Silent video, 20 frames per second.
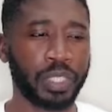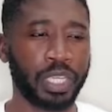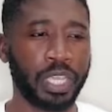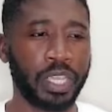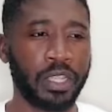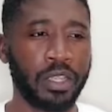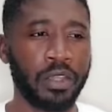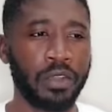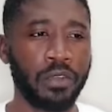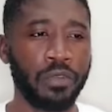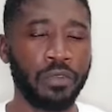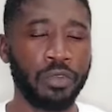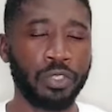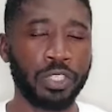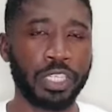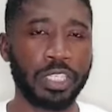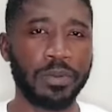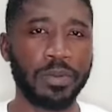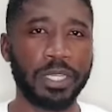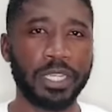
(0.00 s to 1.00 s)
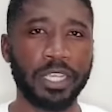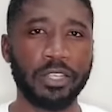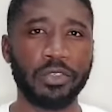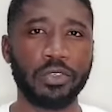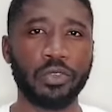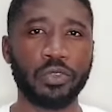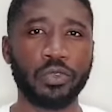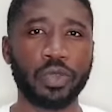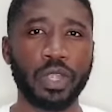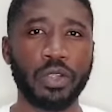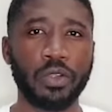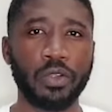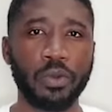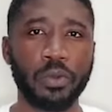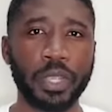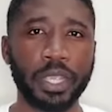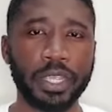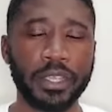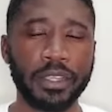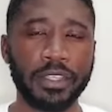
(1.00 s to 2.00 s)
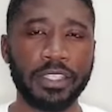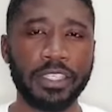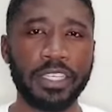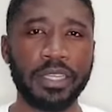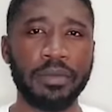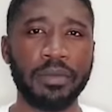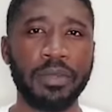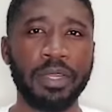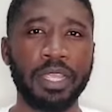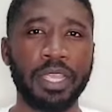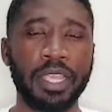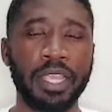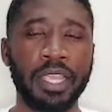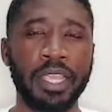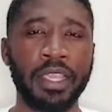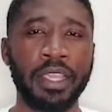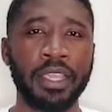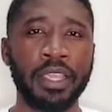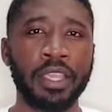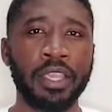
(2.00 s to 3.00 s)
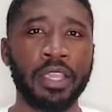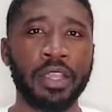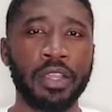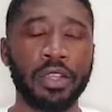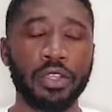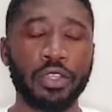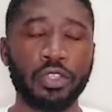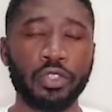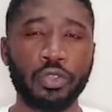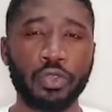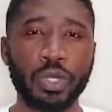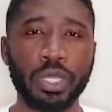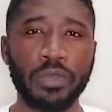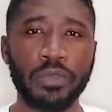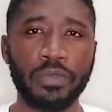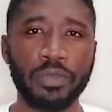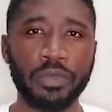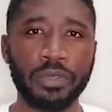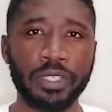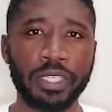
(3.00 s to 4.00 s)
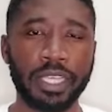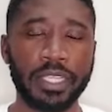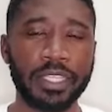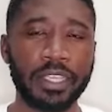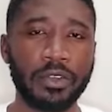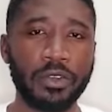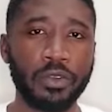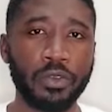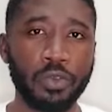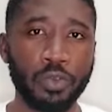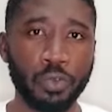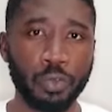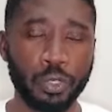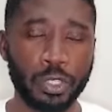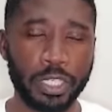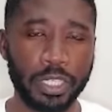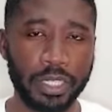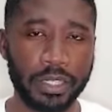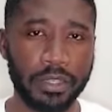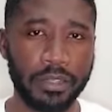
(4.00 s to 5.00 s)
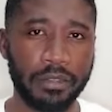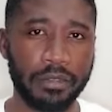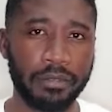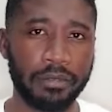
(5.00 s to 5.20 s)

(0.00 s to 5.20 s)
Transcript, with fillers: et que vos explications soient compréhensibles et suivent une certaine logique.